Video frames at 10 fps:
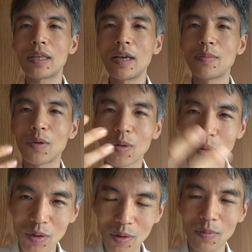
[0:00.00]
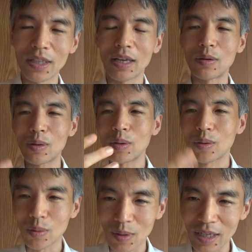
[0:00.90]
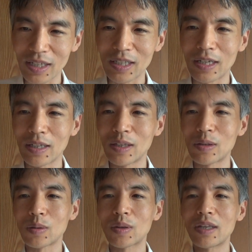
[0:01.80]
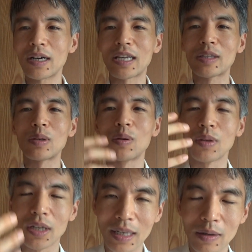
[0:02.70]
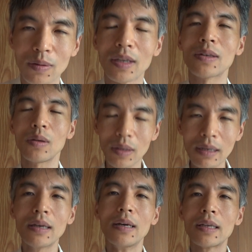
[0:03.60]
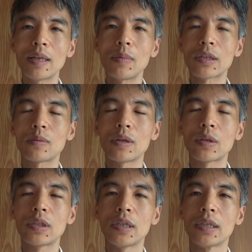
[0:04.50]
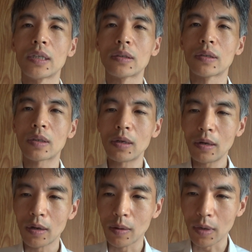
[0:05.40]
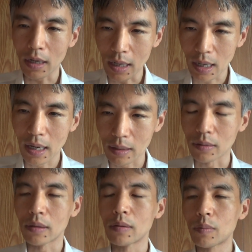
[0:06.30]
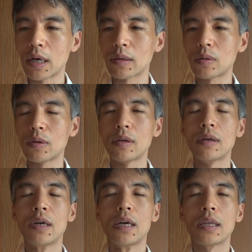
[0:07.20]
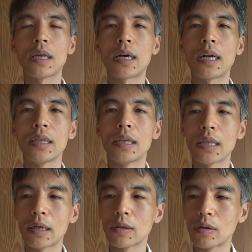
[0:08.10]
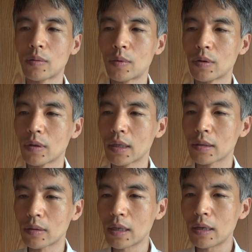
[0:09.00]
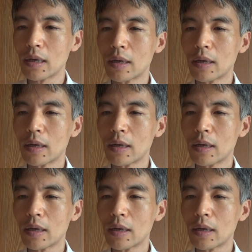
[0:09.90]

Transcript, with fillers: て物事を見ていくとその歴史観に沿った結論に至るんですね。でまあそれを真実とま考えるっていうまあそういう流れになると思うんですね。